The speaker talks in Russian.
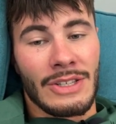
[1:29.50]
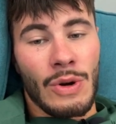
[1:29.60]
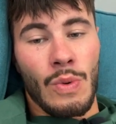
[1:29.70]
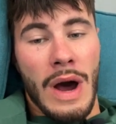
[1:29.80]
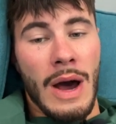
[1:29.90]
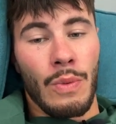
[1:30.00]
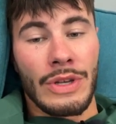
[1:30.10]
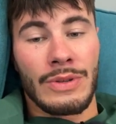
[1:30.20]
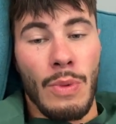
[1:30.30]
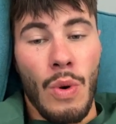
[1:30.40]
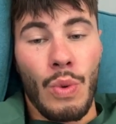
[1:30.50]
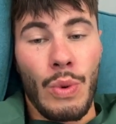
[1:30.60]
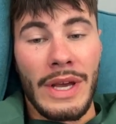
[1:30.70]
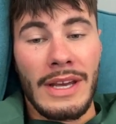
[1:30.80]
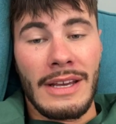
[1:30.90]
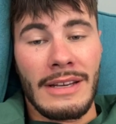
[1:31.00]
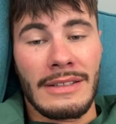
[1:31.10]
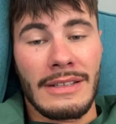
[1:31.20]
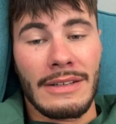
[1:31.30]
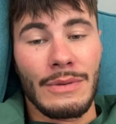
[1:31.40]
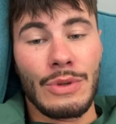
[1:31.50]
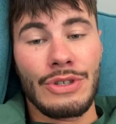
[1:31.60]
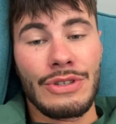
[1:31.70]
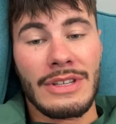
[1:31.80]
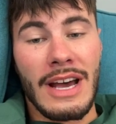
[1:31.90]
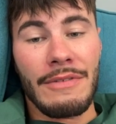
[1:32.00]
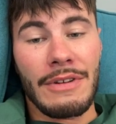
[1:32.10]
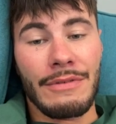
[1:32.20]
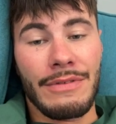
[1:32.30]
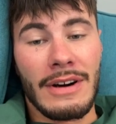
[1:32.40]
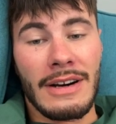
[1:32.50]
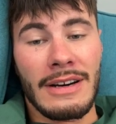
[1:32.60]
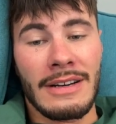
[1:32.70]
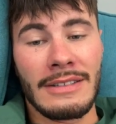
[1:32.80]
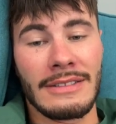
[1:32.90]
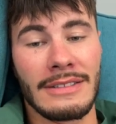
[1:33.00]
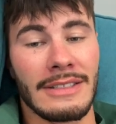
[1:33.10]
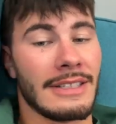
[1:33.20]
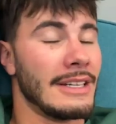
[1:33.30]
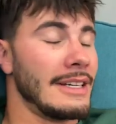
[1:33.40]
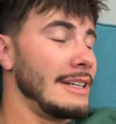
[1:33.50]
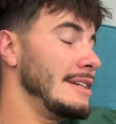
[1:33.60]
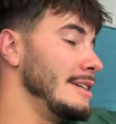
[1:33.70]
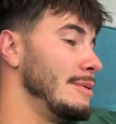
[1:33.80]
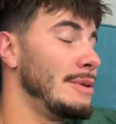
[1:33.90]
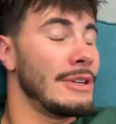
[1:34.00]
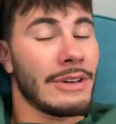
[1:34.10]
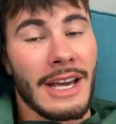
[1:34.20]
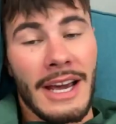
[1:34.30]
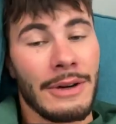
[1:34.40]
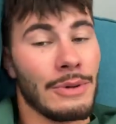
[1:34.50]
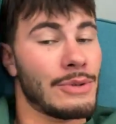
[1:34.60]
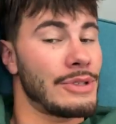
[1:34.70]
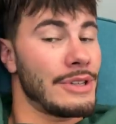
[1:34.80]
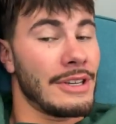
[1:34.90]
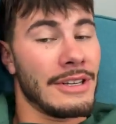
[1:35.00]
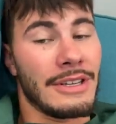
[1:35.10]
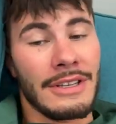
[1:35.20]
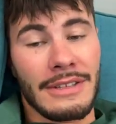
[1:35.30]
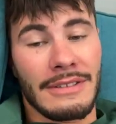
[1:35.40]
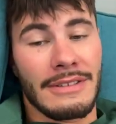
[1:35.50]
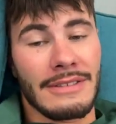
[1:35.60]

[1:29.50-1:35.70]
So what? We smoke weed. We just having fun. We don't care who see.